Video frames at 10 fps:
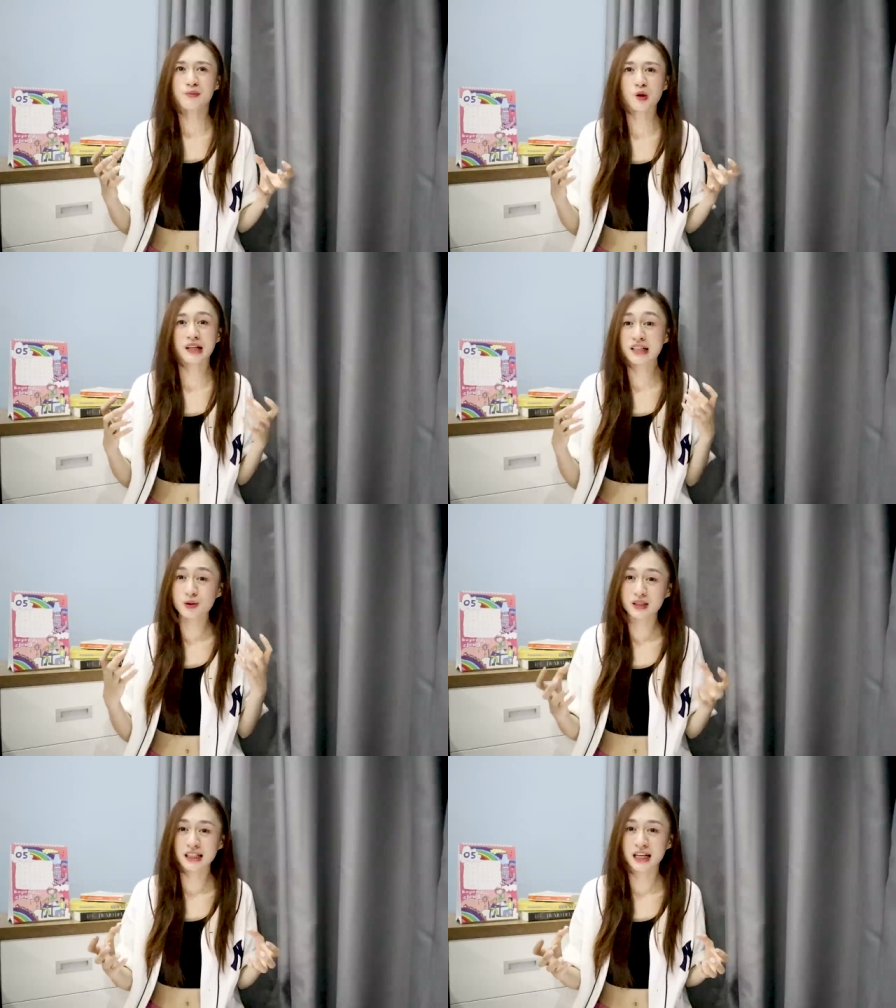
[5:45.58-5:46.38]
một cái
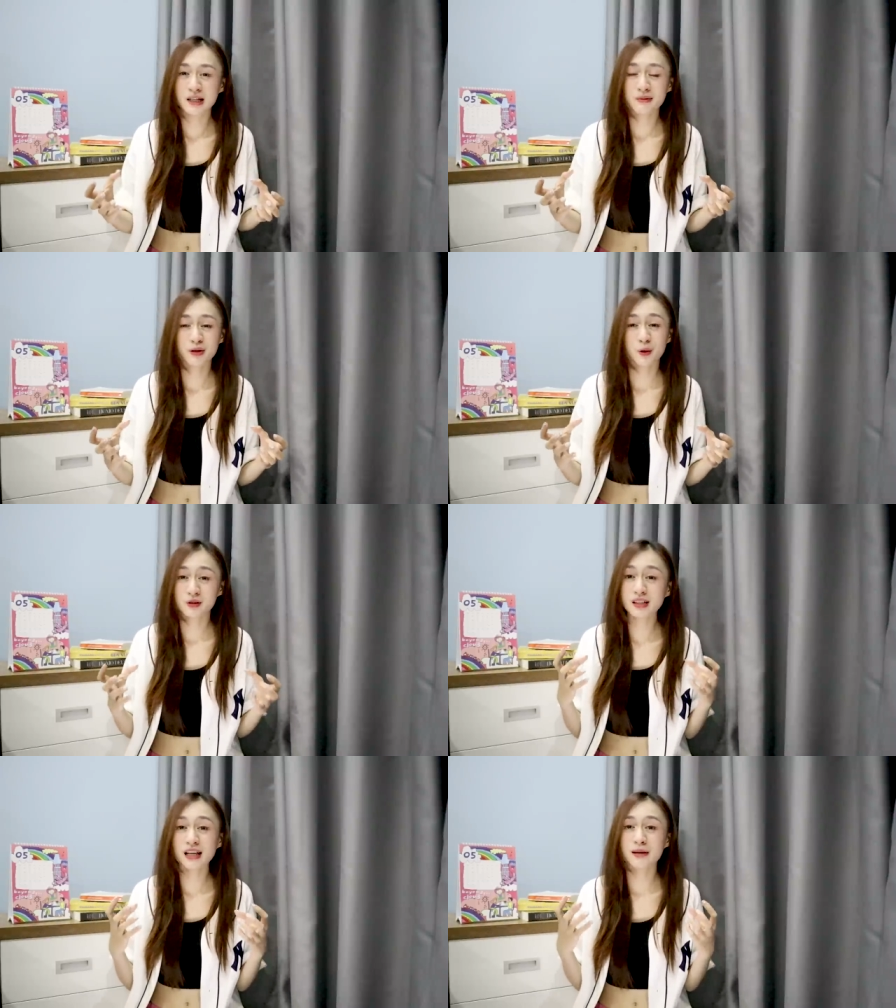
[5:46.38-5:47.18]
điều gì đấy mà
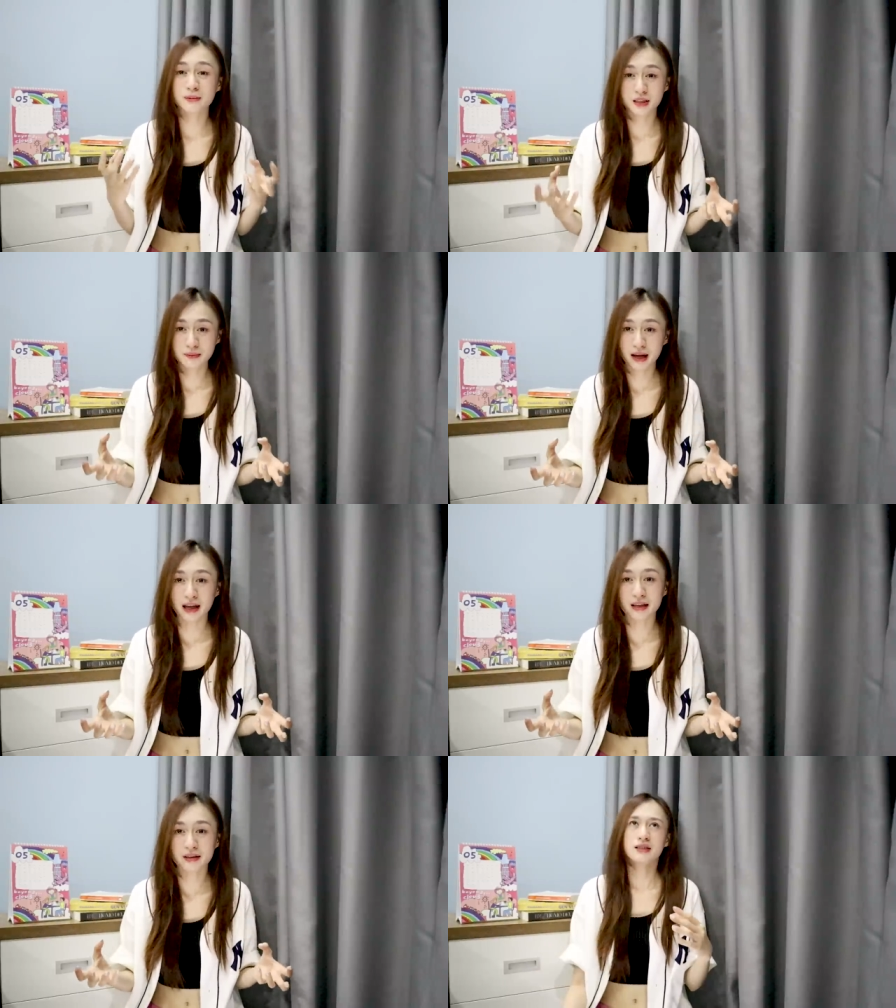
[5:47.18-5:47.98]
nó rất là mới
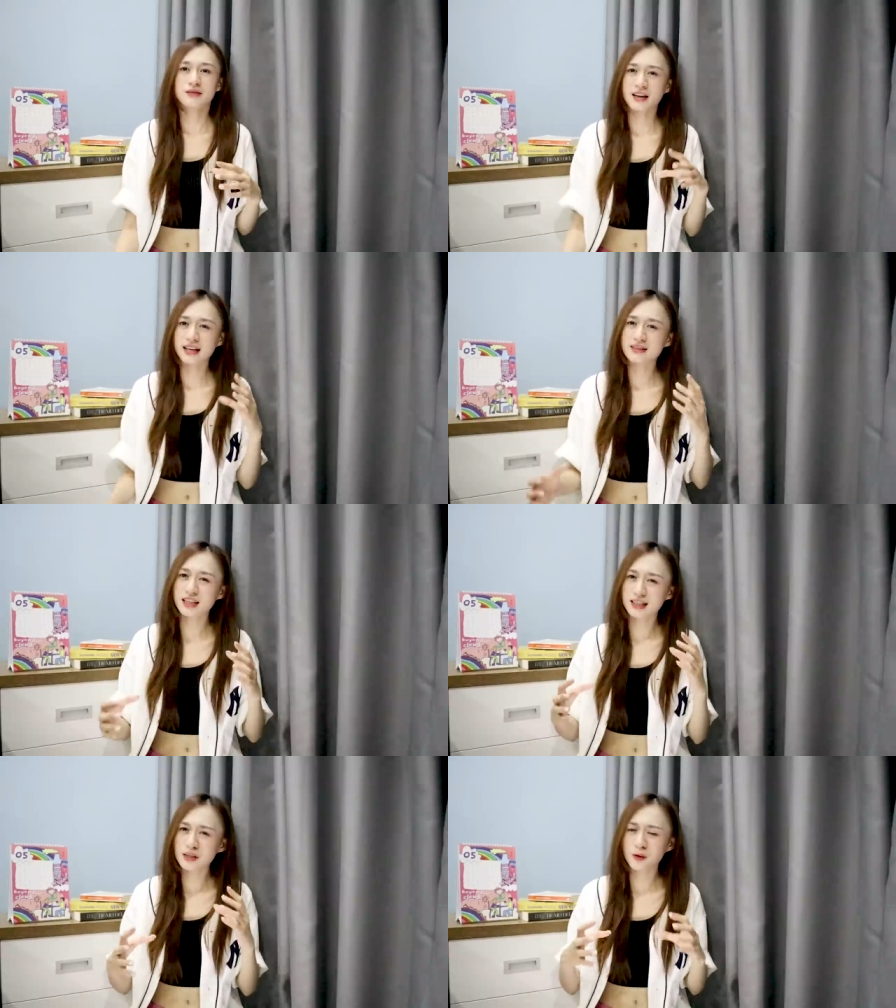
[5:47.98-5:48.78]
mẻ và những
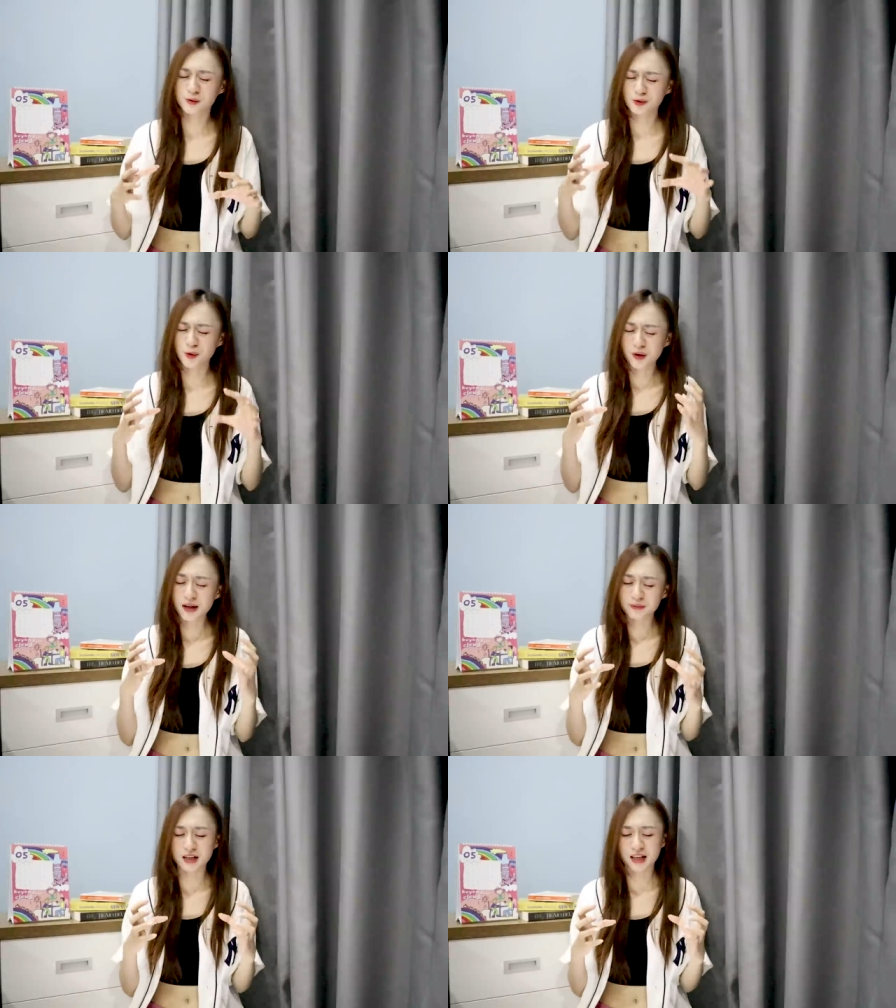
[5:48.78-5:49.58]
cái điều đối
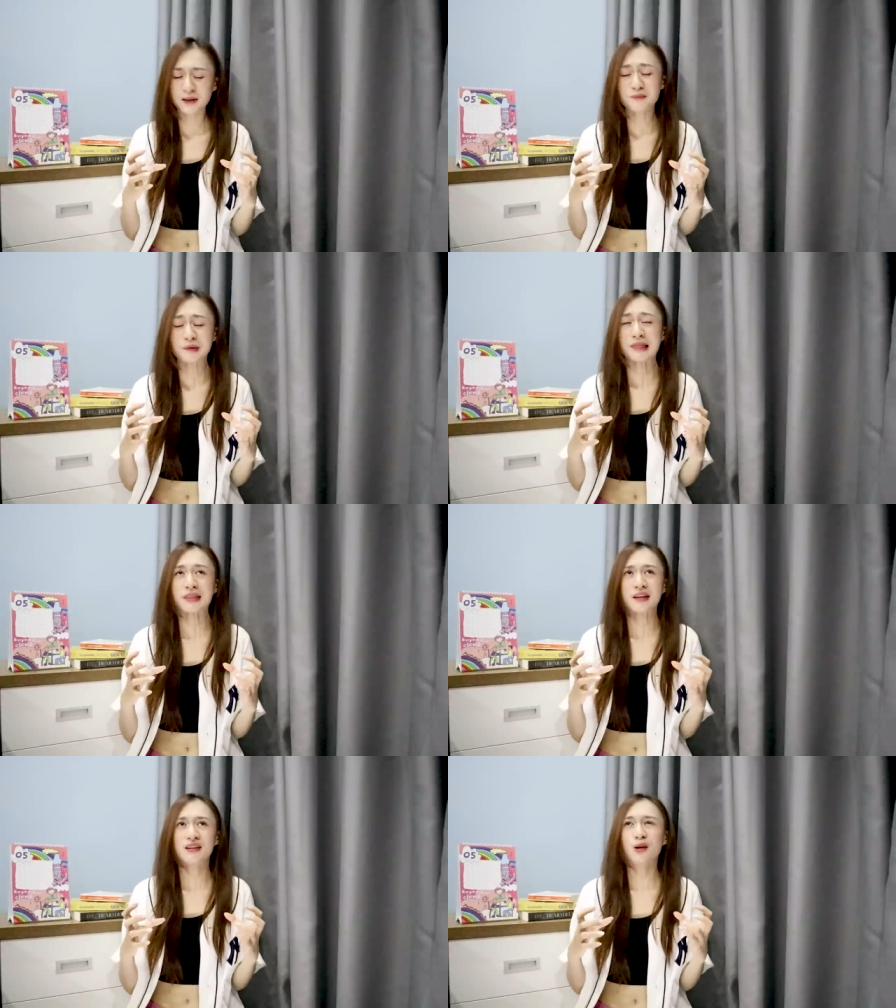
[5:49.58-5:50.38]
lập đấy
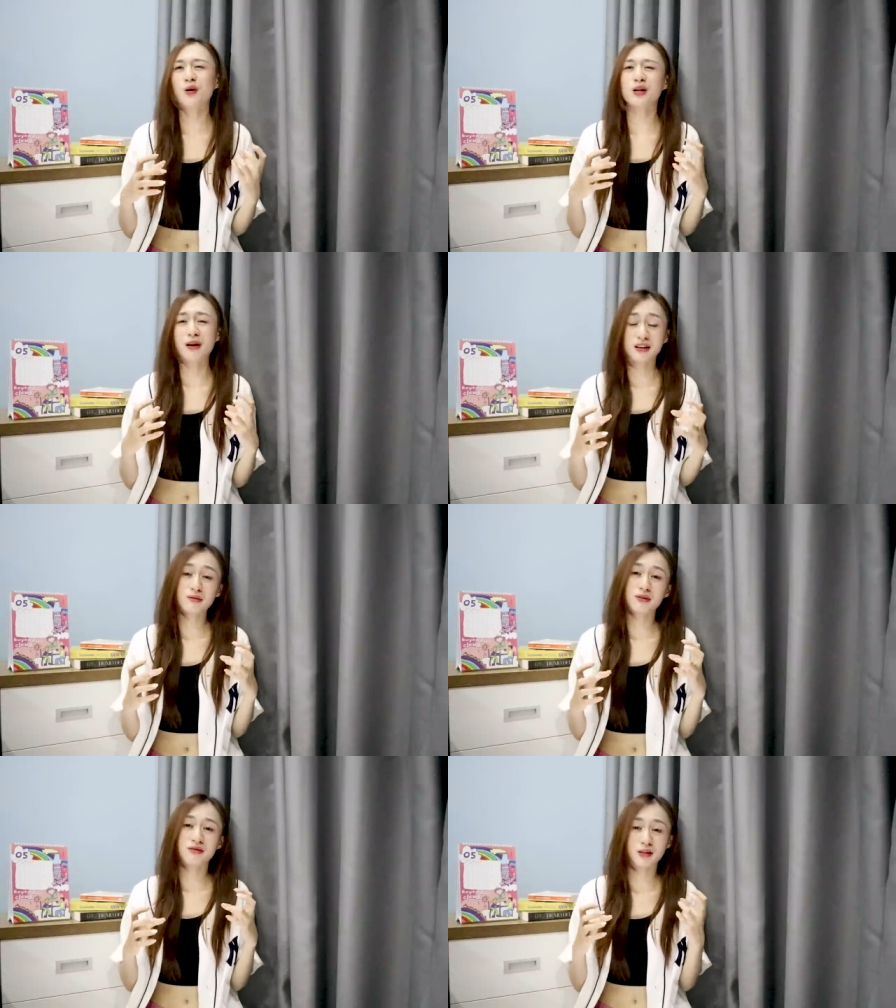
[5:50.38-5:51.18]
ôi các bạn ơi
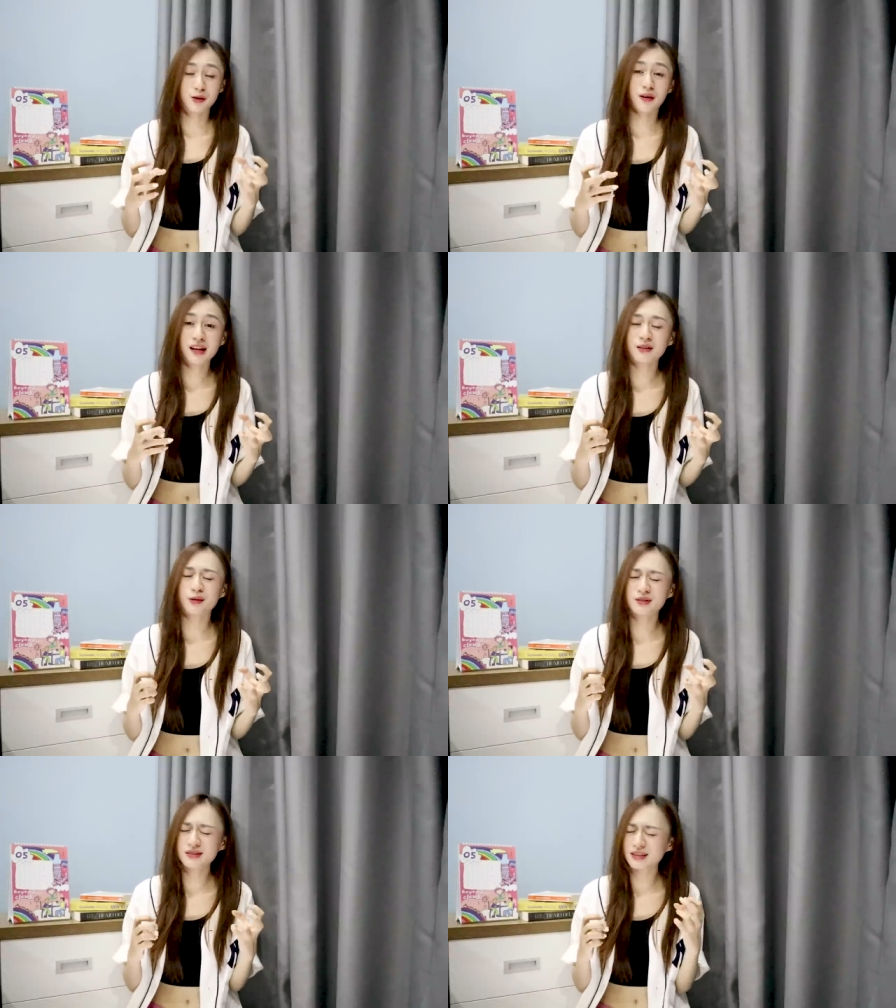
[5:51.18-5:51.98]
mình phải nói là nó
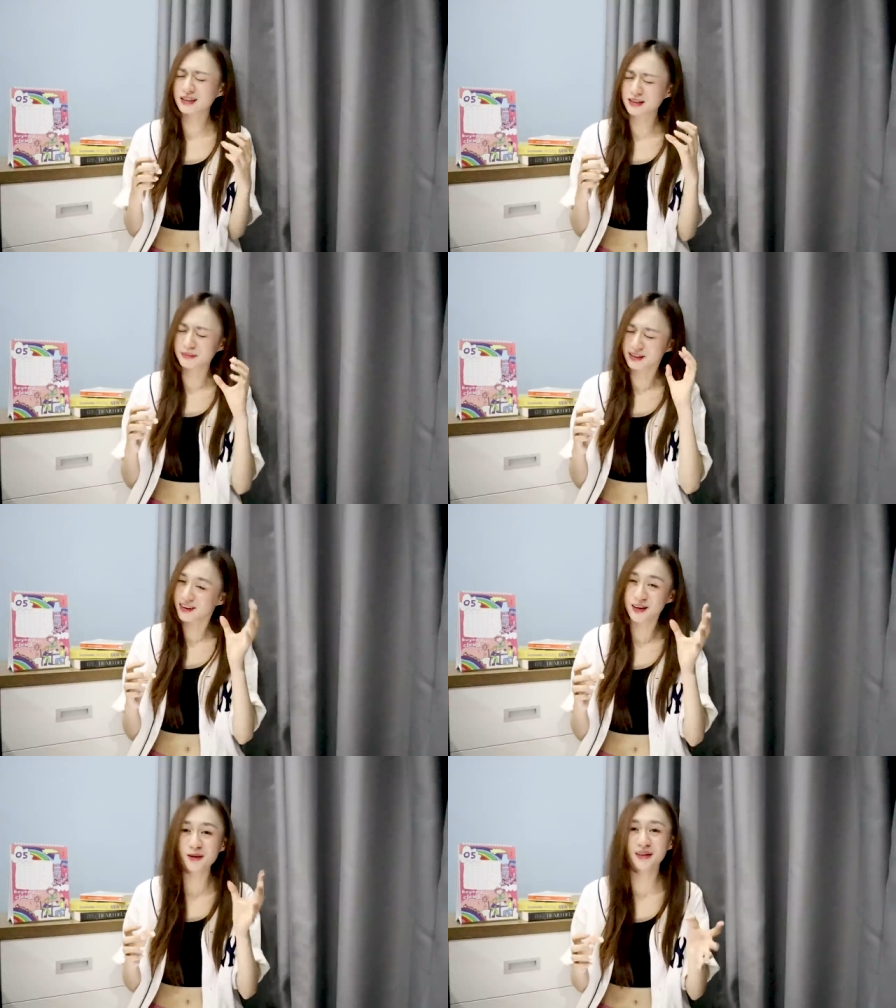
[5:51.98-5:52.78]
như là tẩm
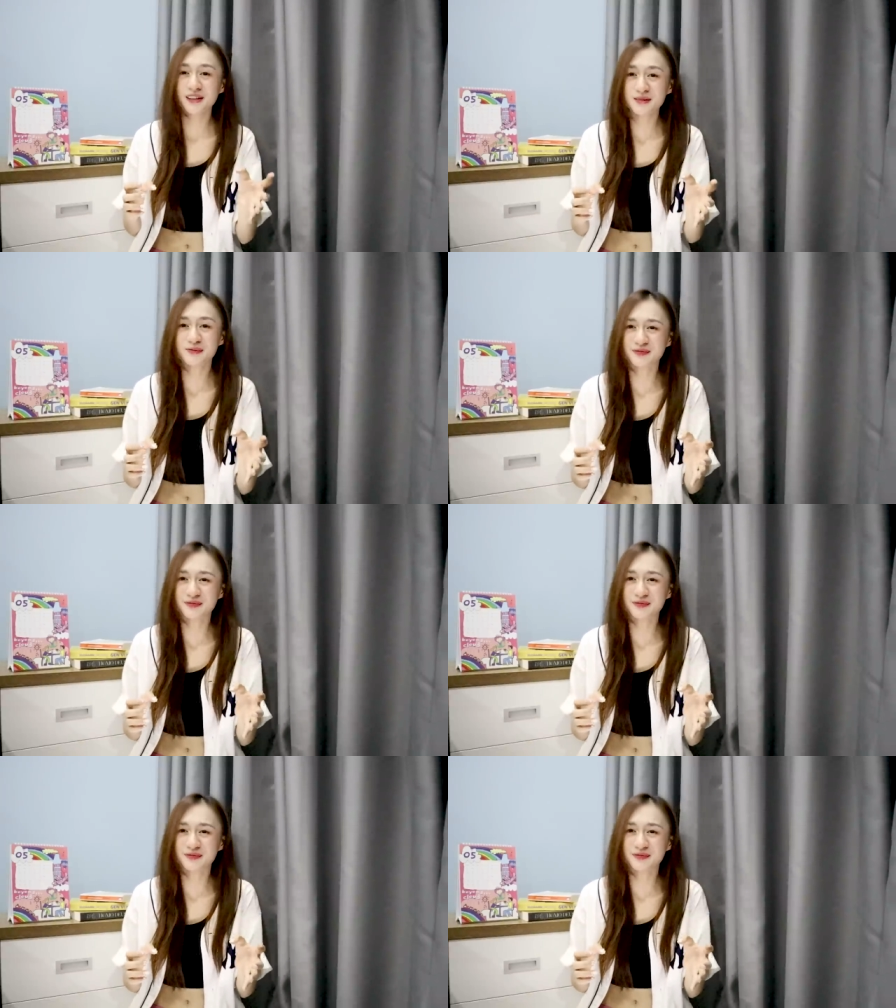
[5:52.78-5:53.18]
đớ luôn ấy